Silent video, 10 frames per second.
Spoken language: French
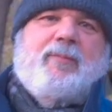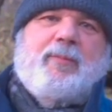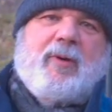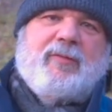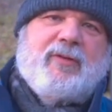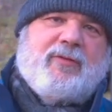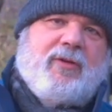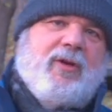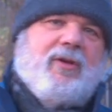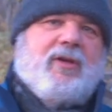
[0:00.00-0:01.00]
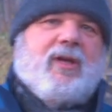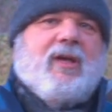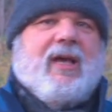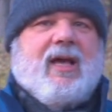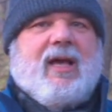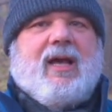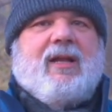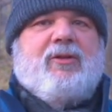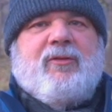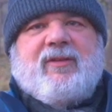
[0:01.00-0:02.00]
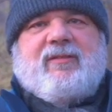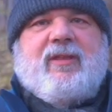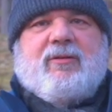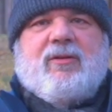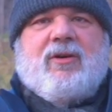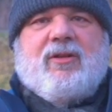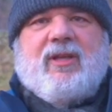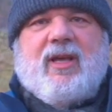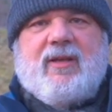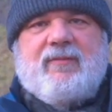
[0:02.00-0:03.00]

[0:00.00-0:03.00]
professeur à l'Université Concordia.